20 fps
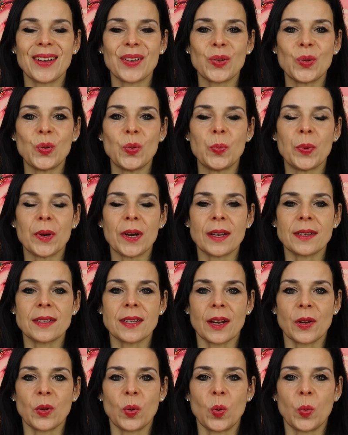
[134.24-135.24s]
über
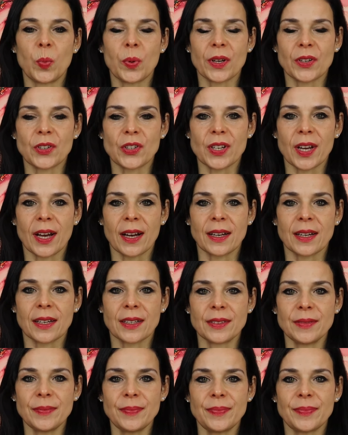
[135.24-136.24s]
deine oberen
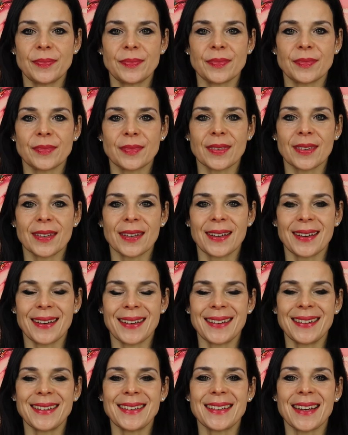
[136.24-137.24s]
Chakren
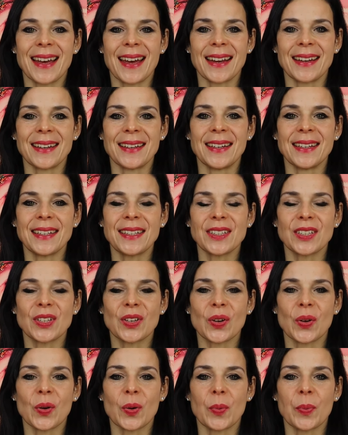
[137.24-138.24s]
in deinen
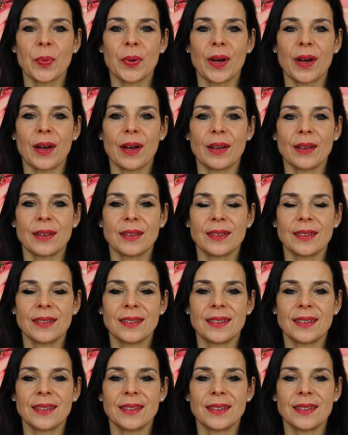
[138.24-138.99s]
Lichtkörper